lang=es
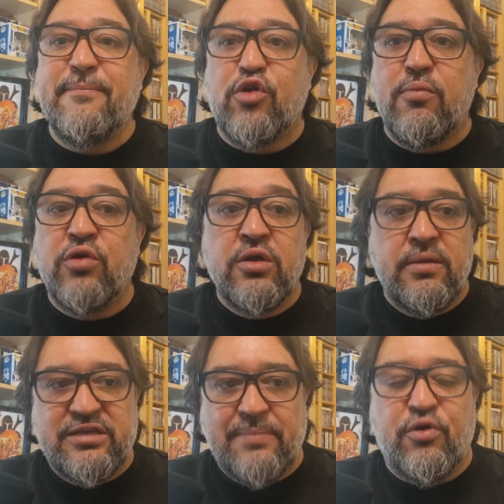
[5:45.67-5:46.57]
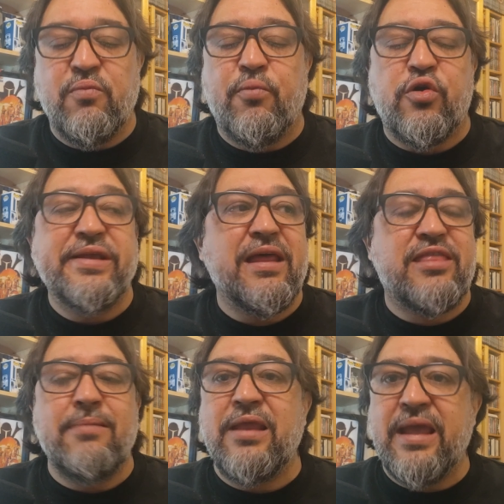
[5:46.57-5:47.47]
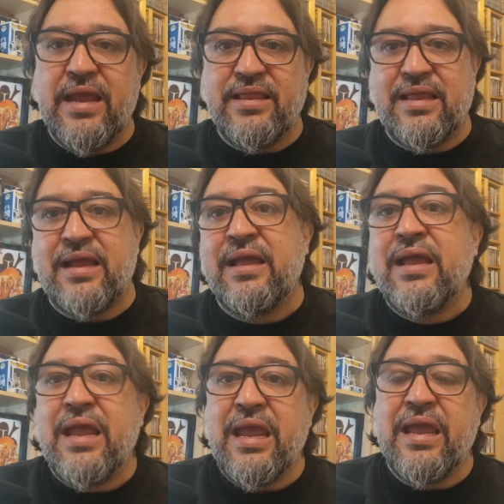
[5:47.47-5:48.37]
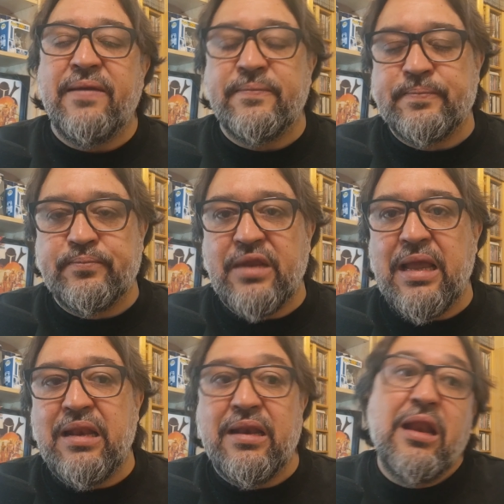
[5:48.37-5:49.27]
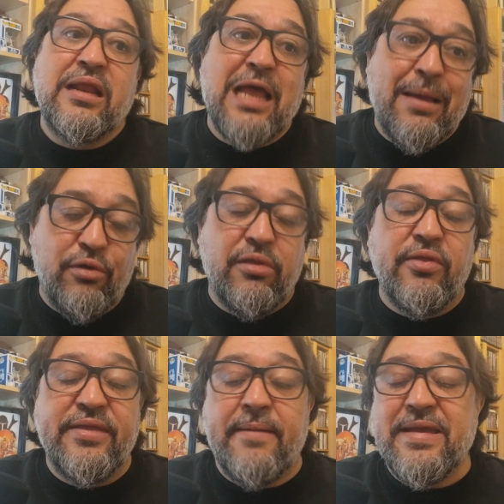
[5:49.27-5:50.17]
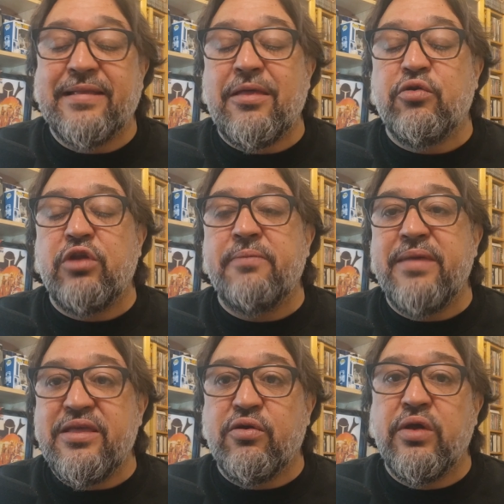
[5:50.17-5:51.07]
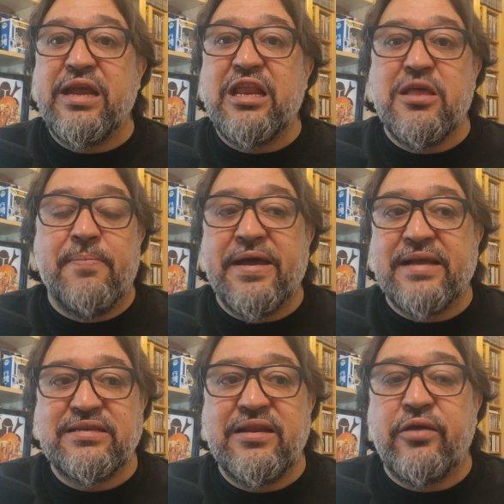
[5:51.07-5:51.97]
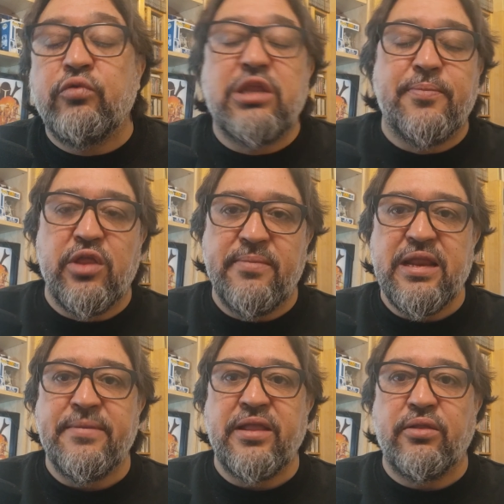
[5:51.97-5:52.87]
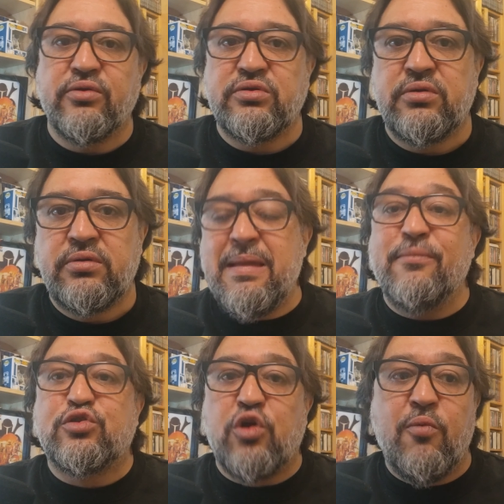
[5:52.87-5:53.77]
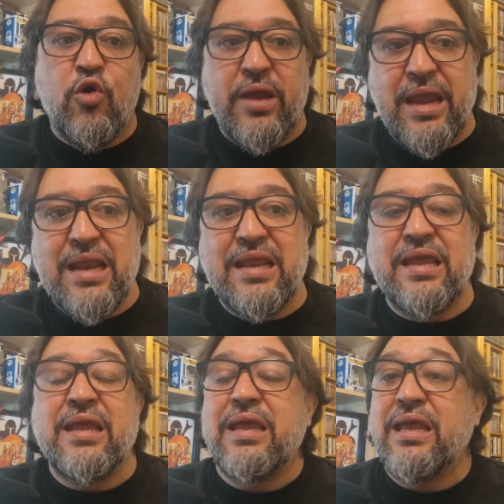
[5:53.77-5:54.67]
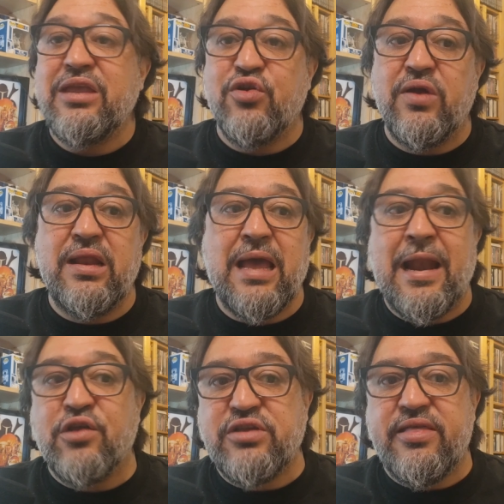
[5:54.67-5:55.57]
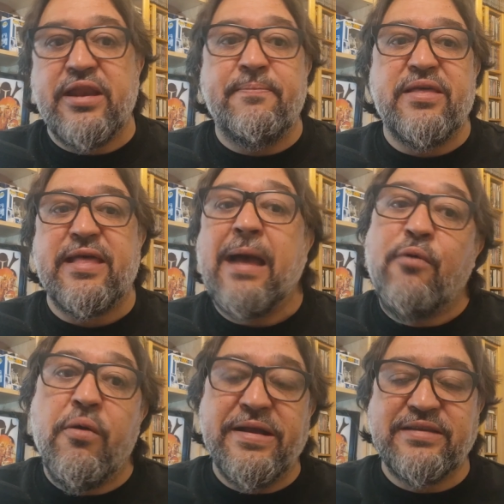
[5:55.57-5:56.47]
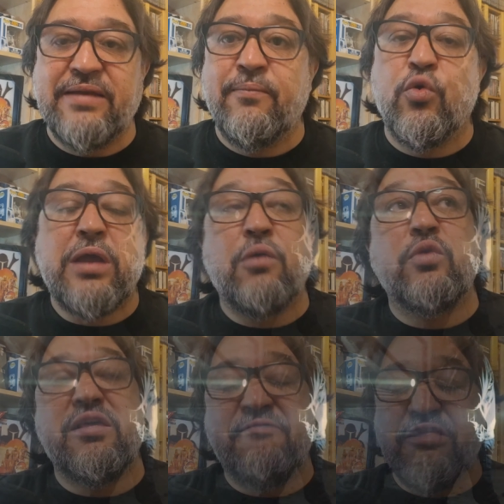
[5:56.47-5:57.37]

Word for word: que vemos como se pone un poco irascible, entra en, el calabozo donde había estado con el médico y le dispara sin ningún tipo de miramientos. Vemos como Ellie y Joel al anochecer empiezan a moverse, buscan un